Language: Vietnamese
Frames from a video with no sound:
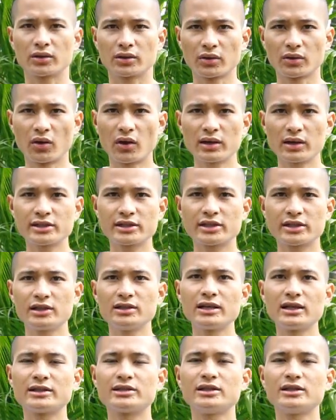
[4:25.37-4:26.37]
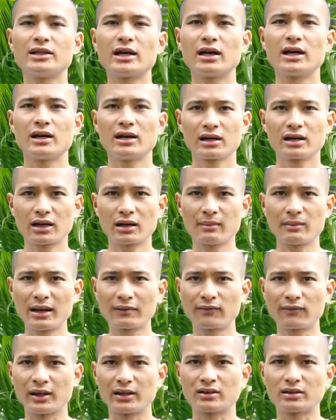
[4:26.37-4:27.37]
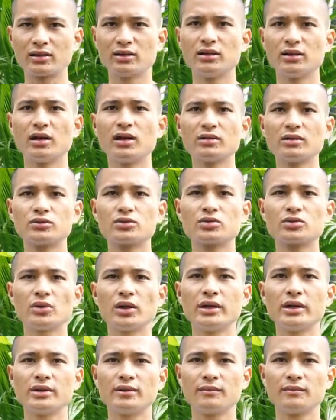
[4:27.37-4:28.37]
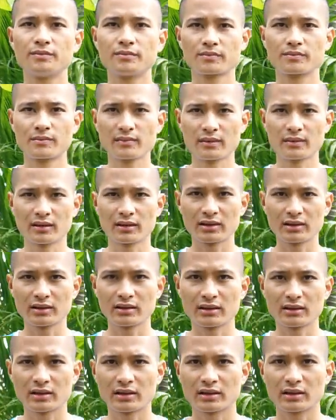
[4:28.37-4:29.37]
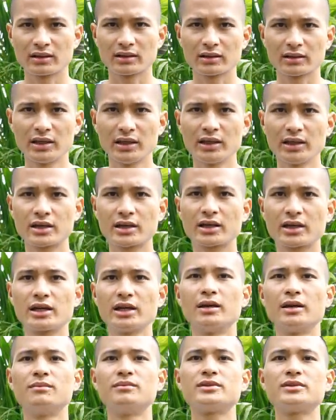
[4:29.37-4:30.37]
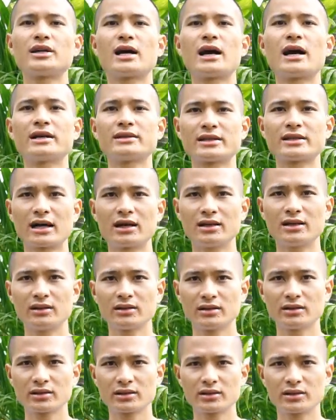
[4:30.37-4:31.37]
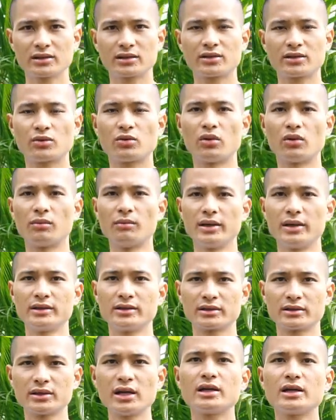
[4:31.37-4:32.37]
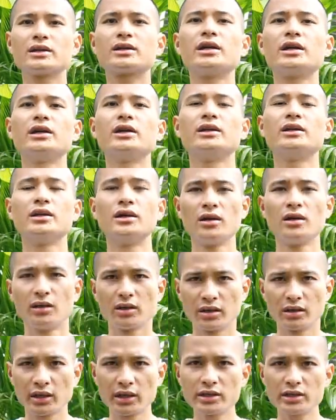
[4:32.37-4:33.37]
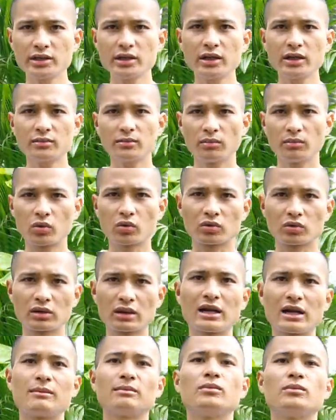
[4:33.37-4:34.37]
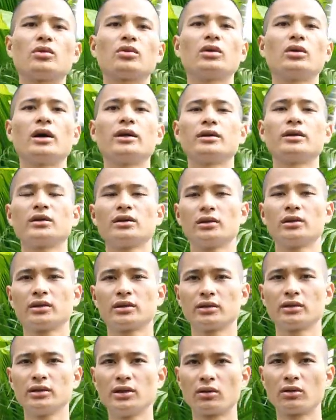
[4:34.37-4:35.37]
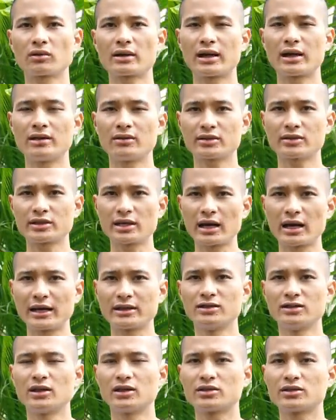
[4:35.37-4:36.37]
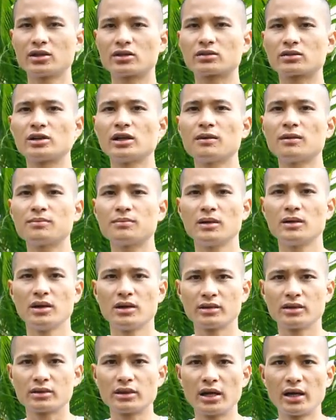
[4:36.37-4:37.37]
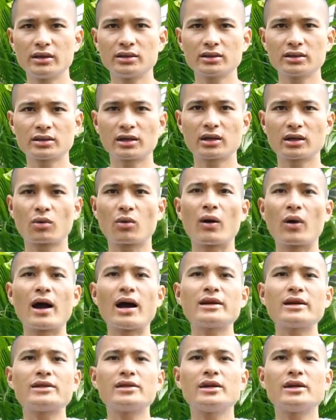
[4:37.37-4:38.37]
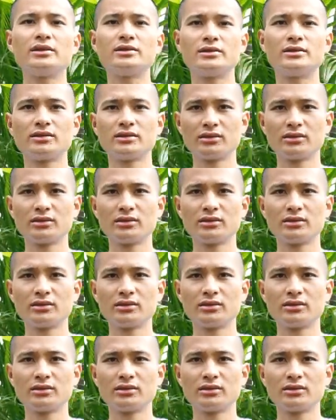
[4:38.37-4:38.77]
đó chính là gì ạ các bạn phải thường xuyên đi kiểm tra răng của mình định kỳ ít nhất một năm một lần điều này nó sẽ ảnh hưởng trực tiếp đến cái quá trình